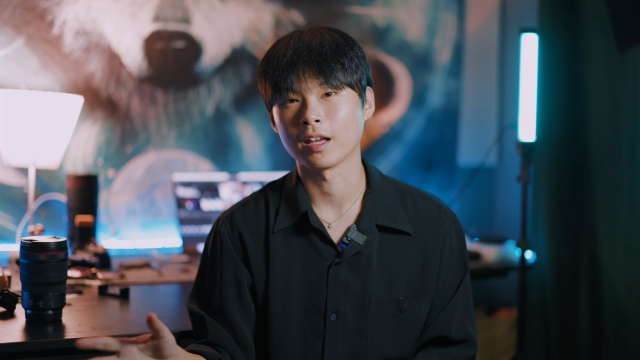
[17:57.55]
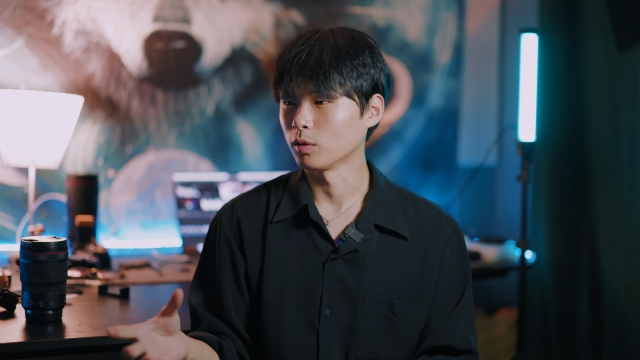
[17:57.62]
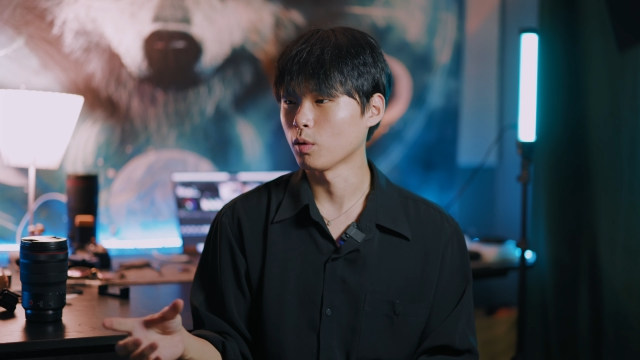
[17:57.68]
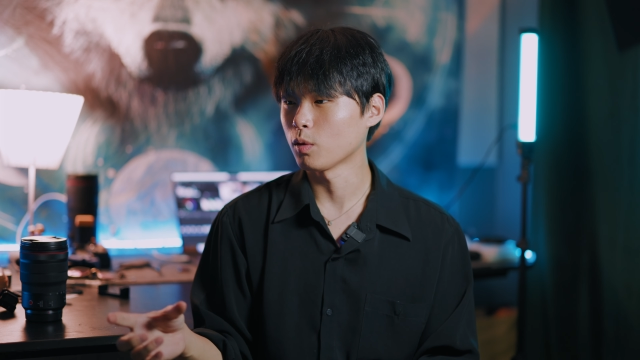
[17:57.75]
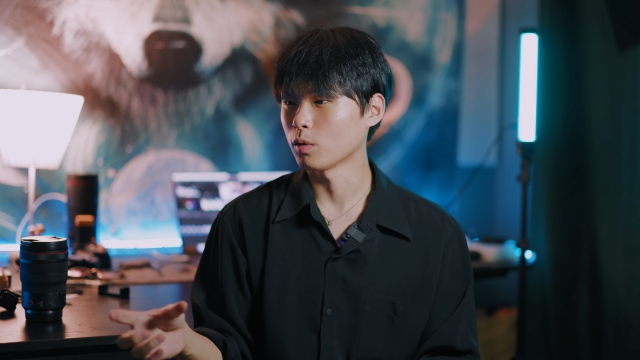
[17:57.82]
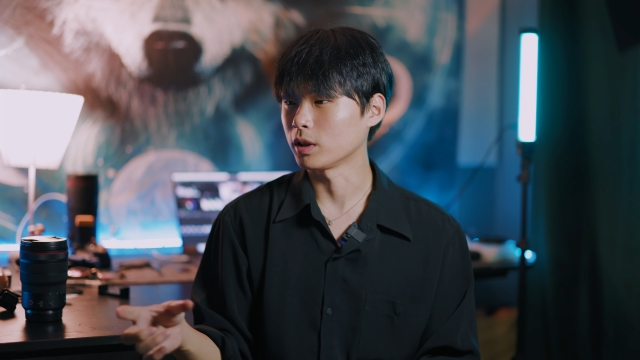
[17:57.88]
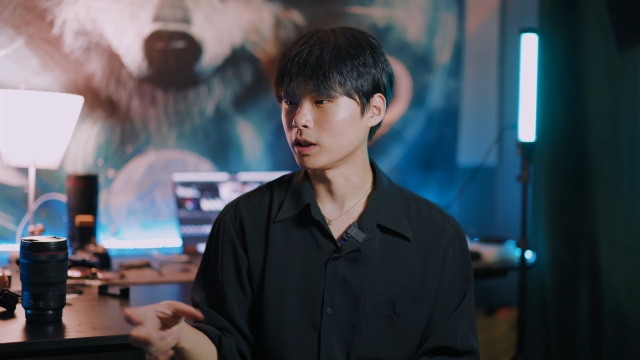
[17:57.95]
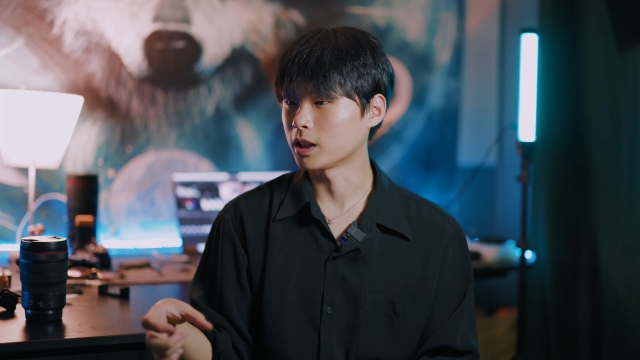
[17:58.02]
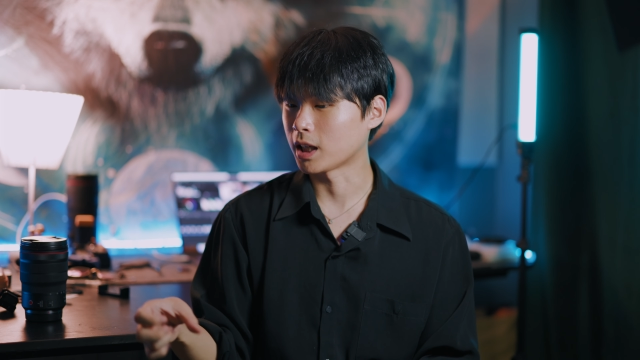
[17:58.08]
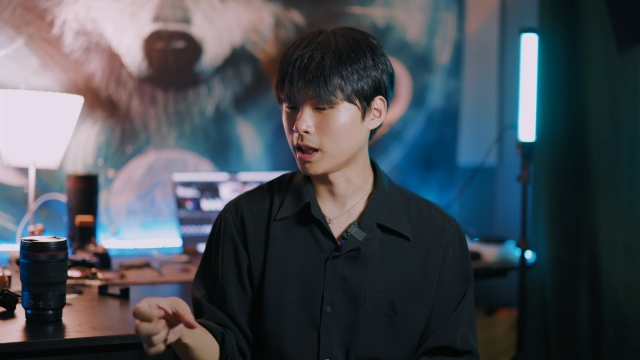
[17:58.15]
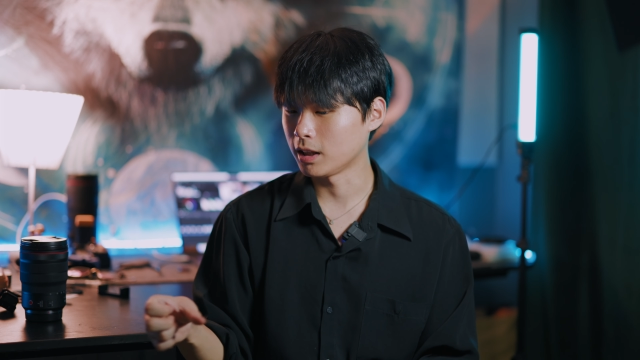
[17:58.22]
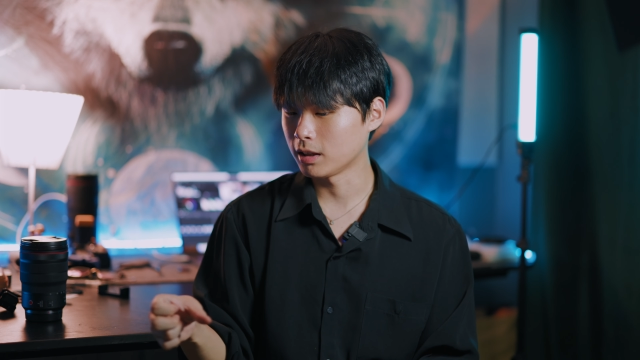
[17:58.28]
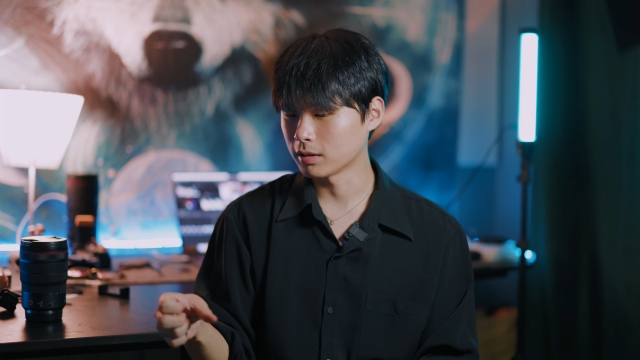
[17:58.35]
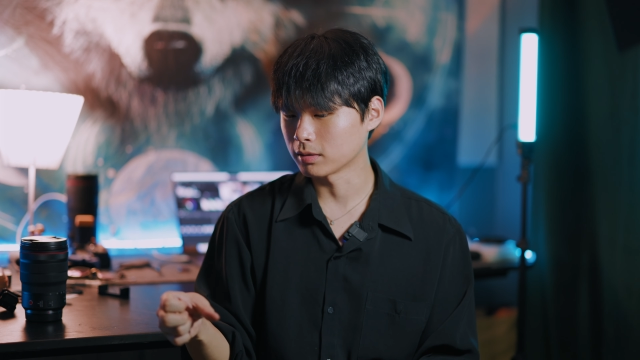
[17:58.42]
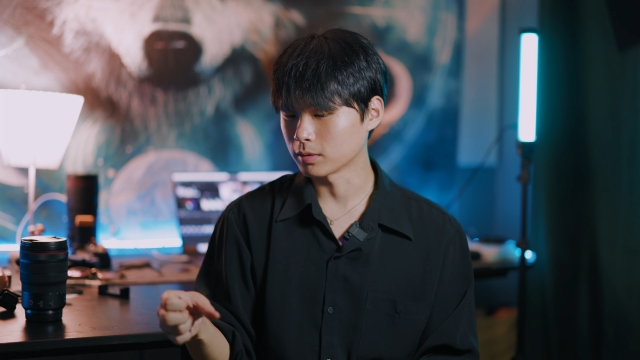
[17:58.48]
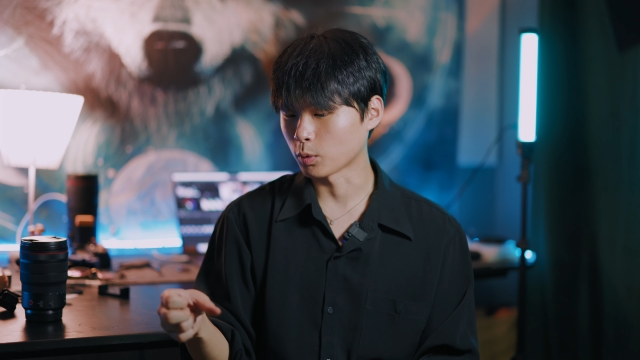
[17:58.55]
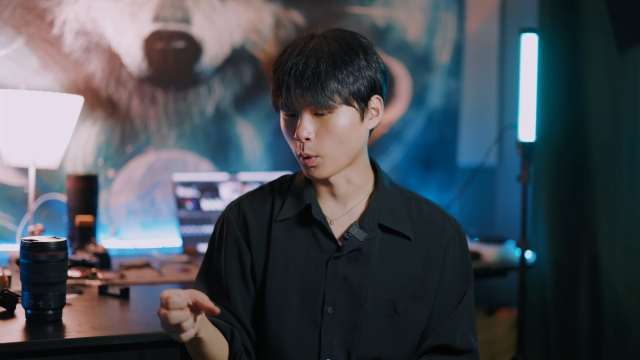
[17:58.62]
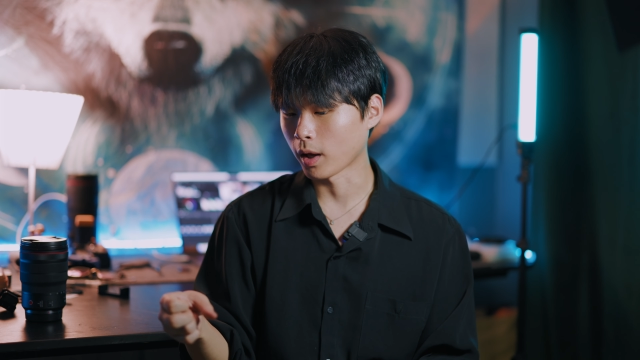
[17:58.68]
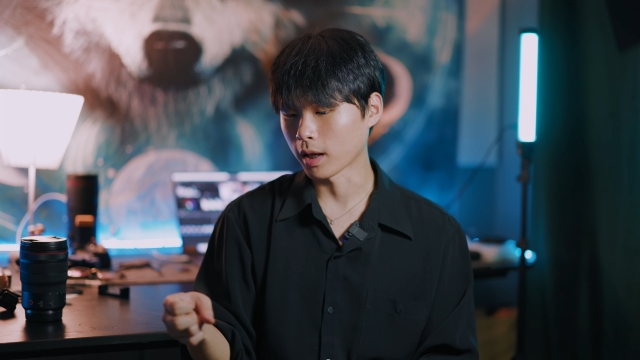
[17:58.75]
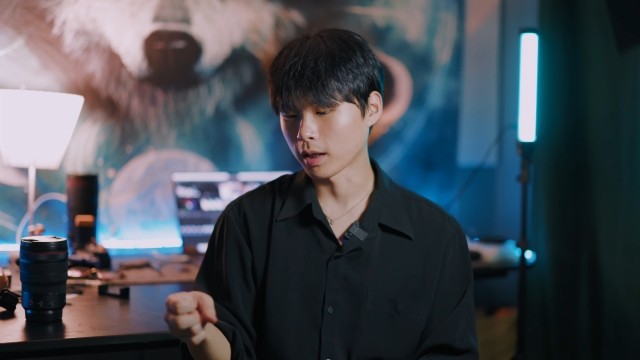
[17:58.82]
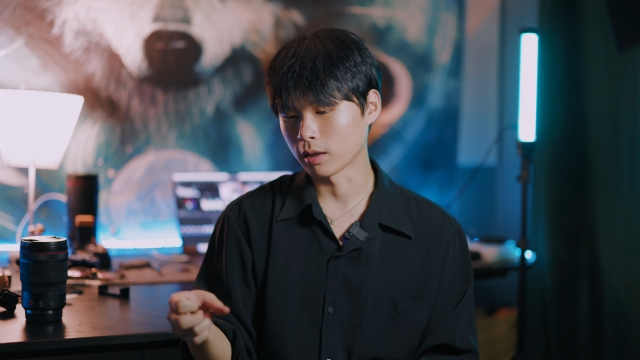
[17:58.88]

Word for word: 너 이 기능 돼?